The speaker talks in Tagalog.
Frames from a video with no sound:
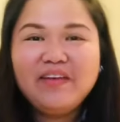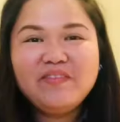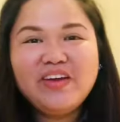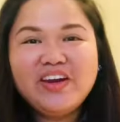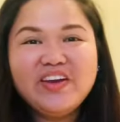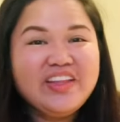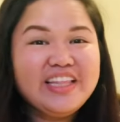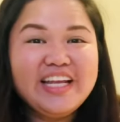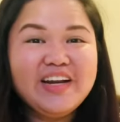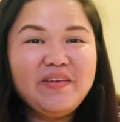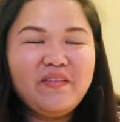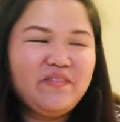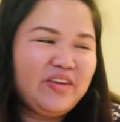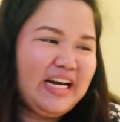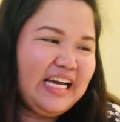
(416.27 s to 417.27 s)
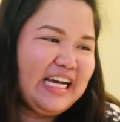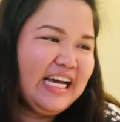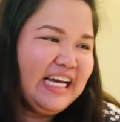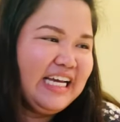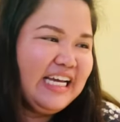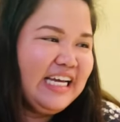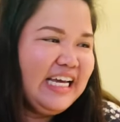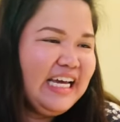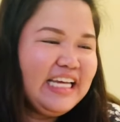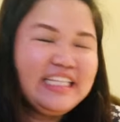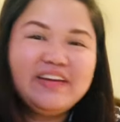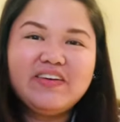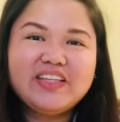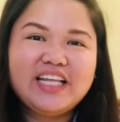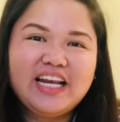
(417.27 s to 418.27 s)
Pero hindi naman palaga. hindi
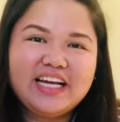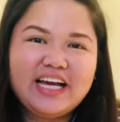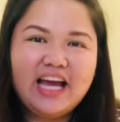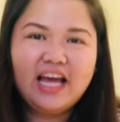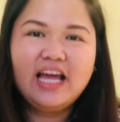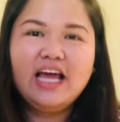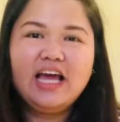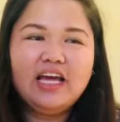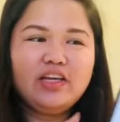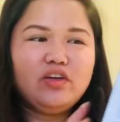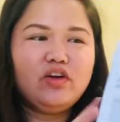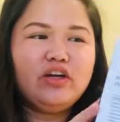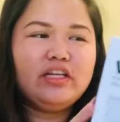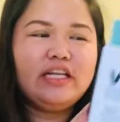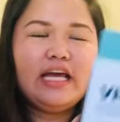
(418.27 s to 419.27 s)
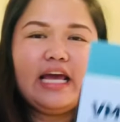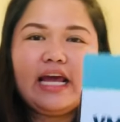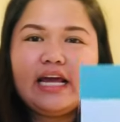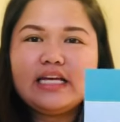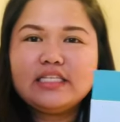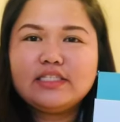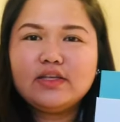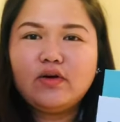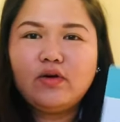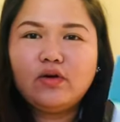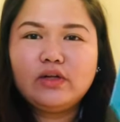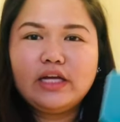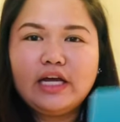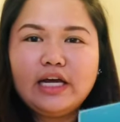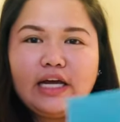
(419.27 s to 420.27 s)
naman talaga. Yun. So,
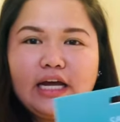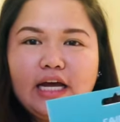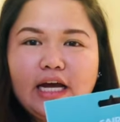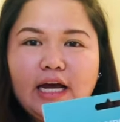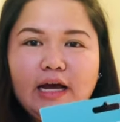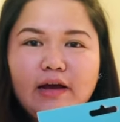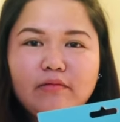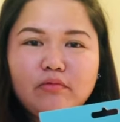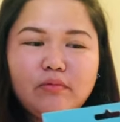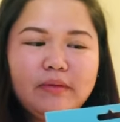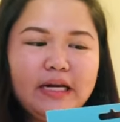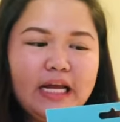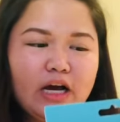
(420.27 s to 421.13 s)
um, bumili